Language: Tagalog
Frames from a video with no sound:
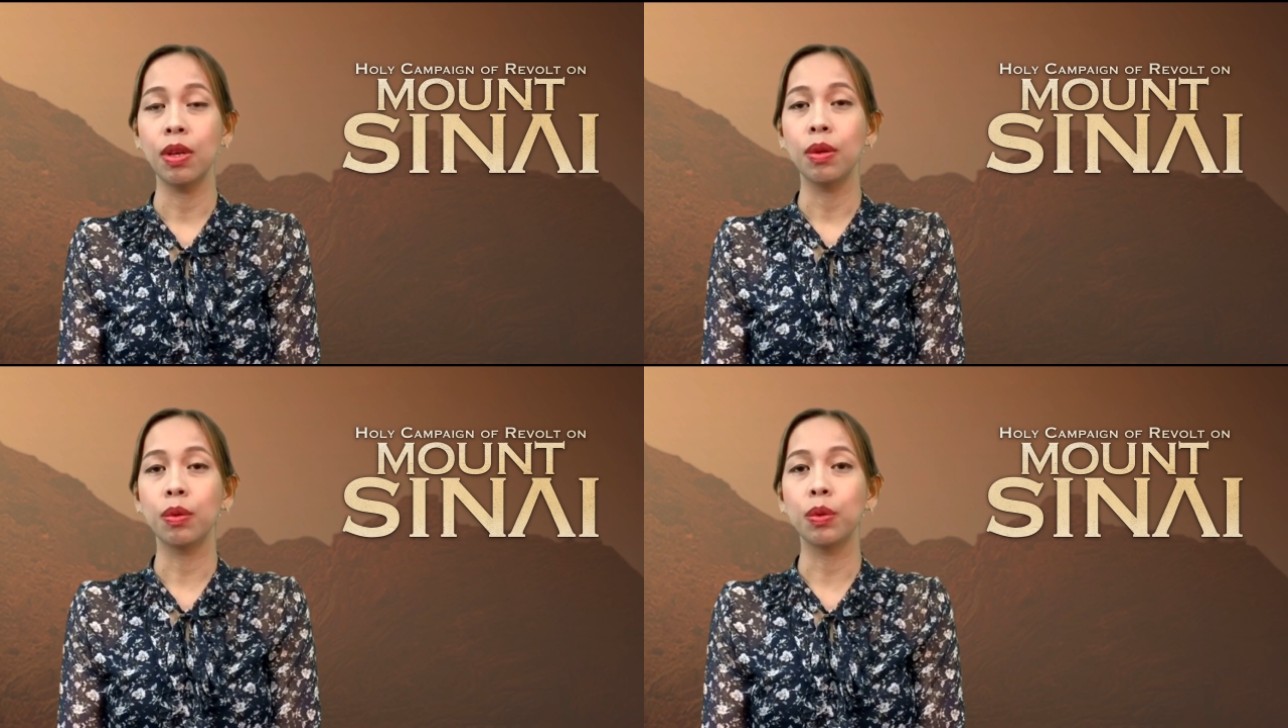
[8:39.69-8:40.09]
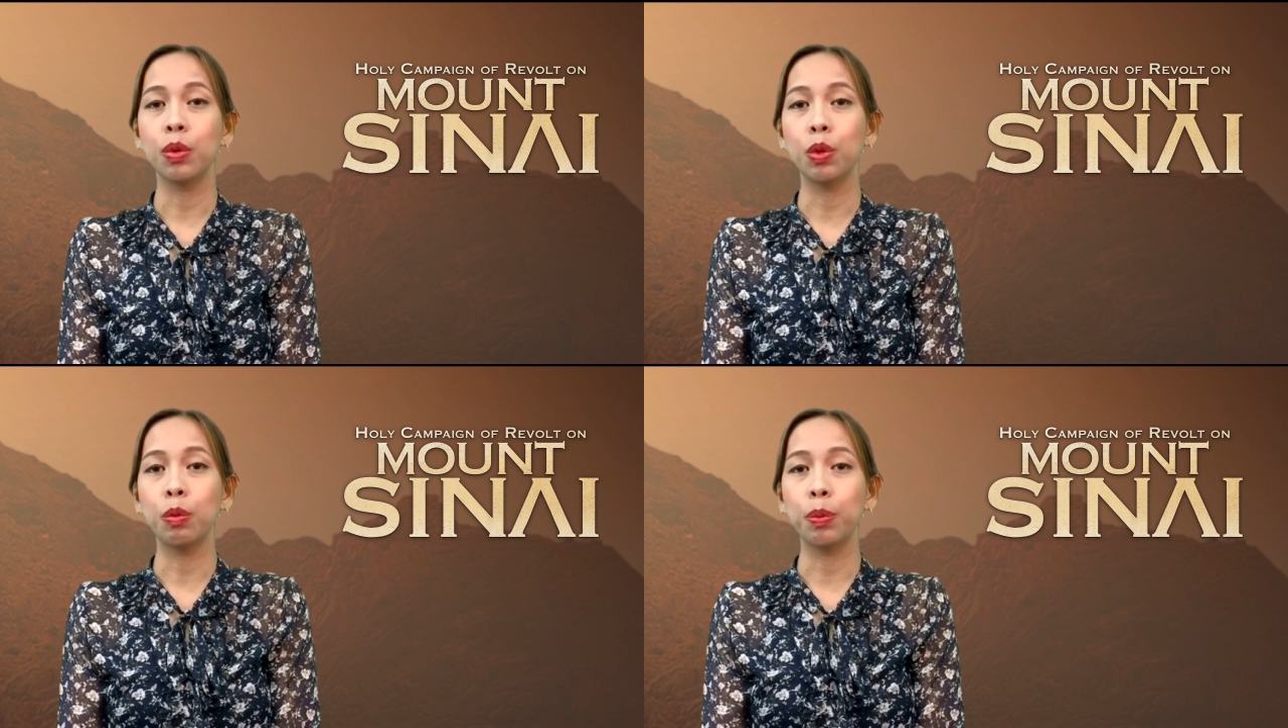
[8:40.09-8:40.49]
Kung
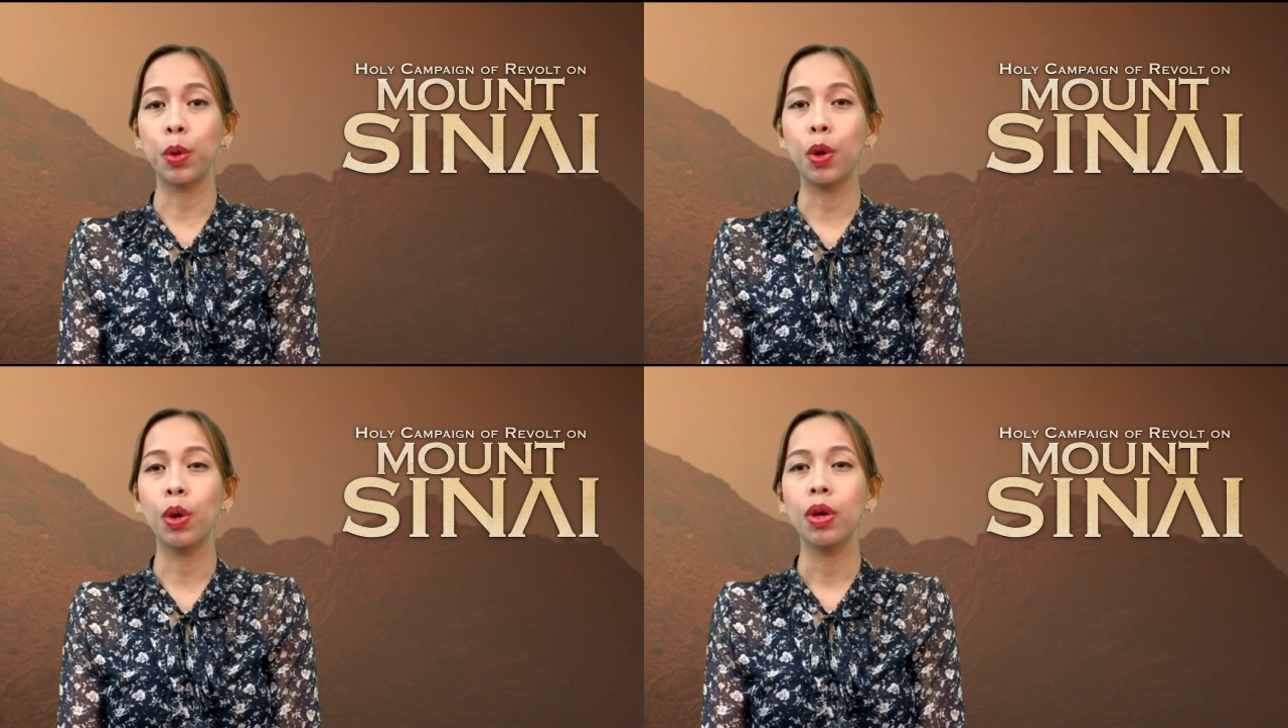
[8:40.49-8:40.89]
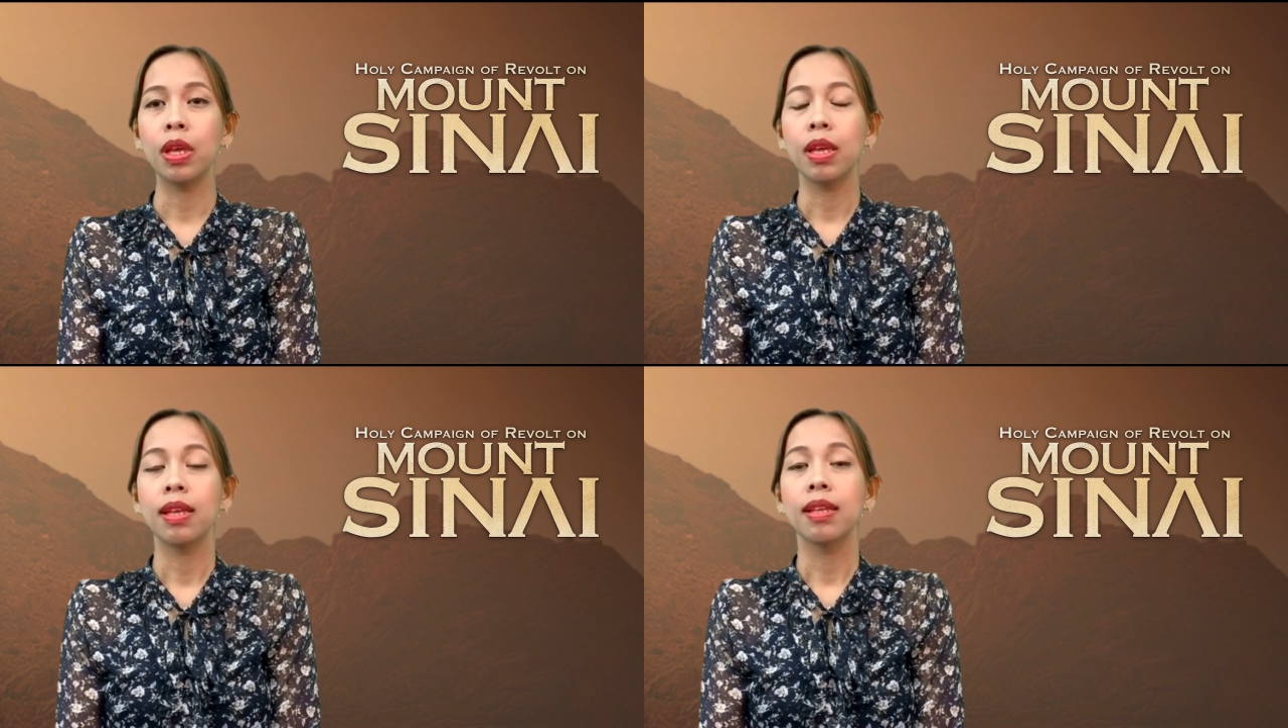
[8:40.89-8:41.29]
noon po,
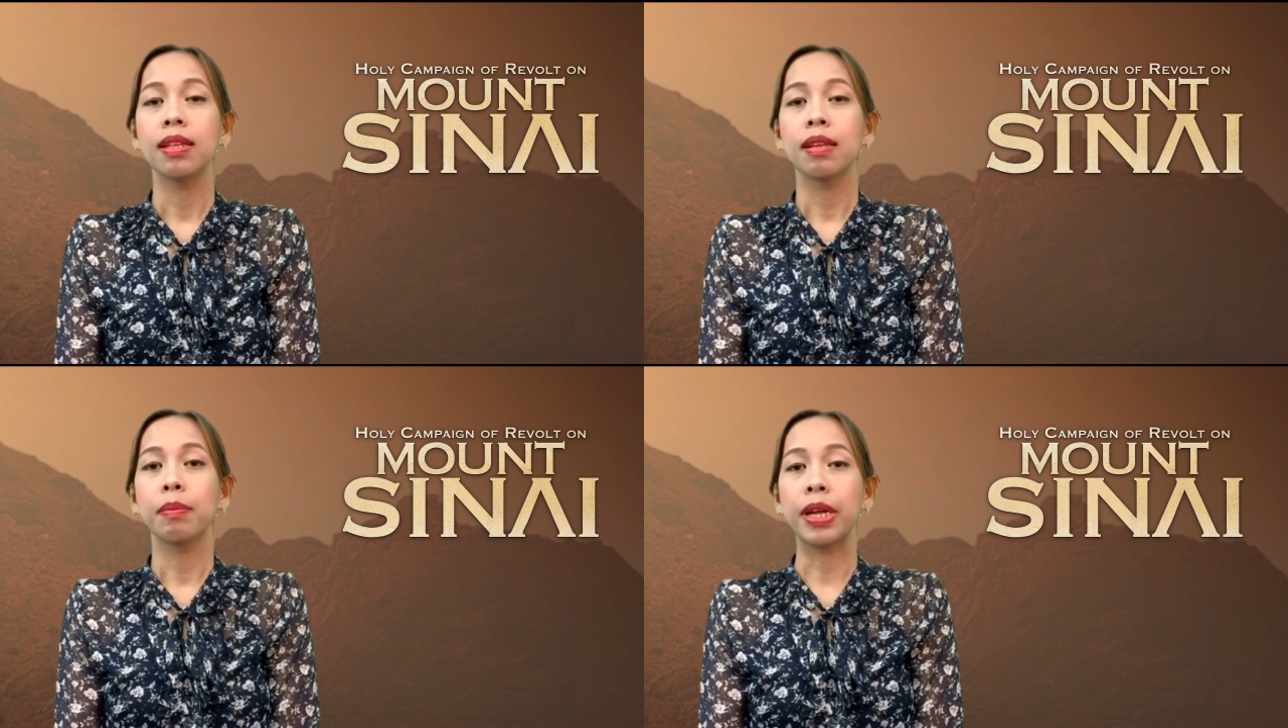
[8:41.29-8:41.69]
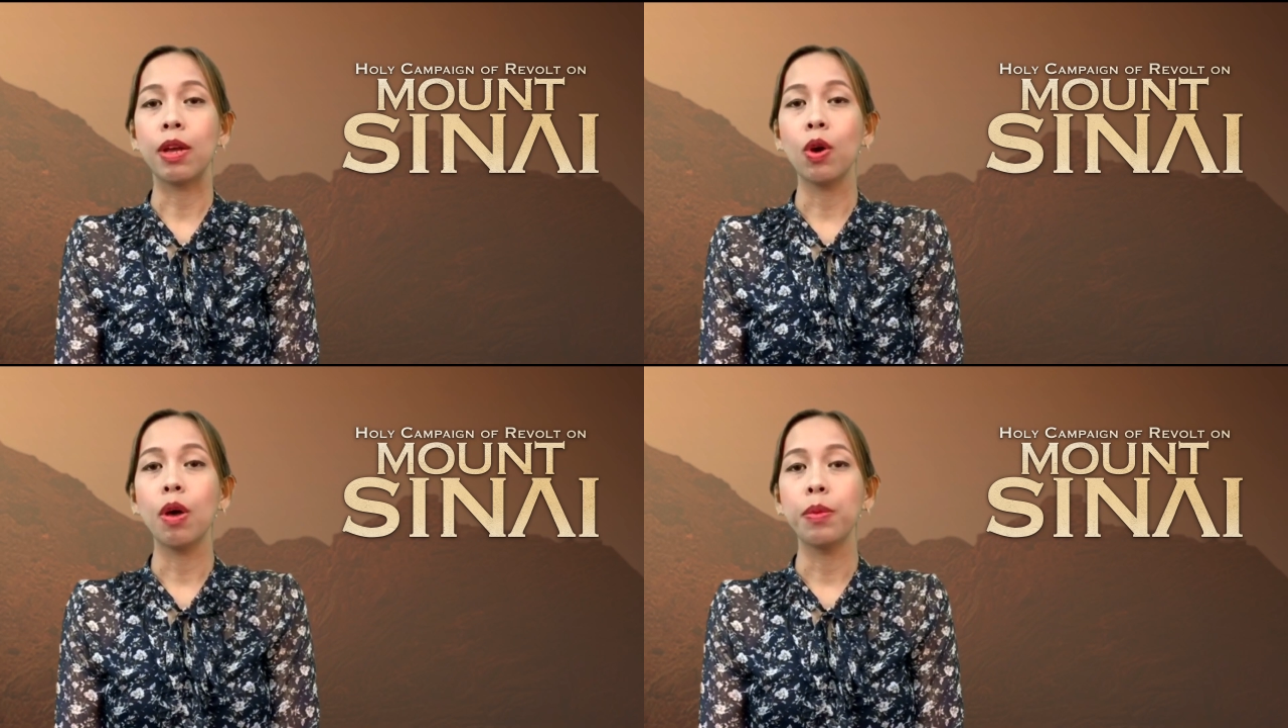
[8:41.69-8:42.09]

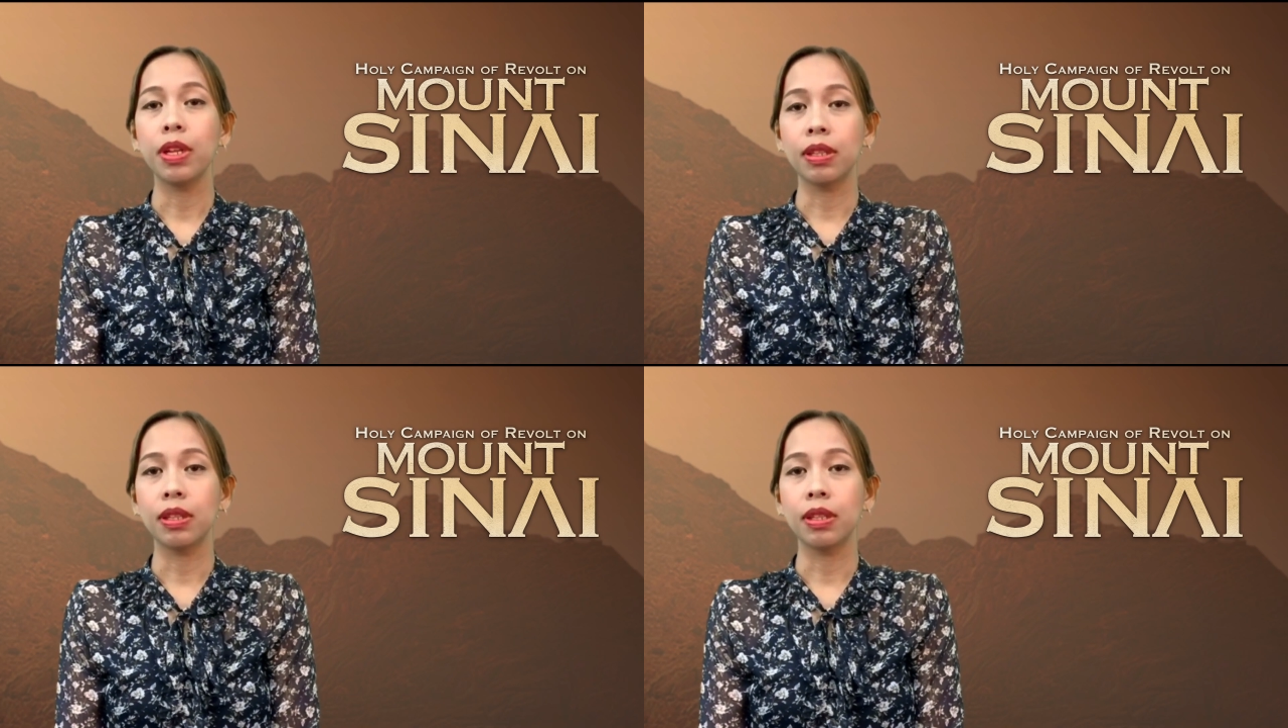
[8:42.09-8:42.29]
pareho kami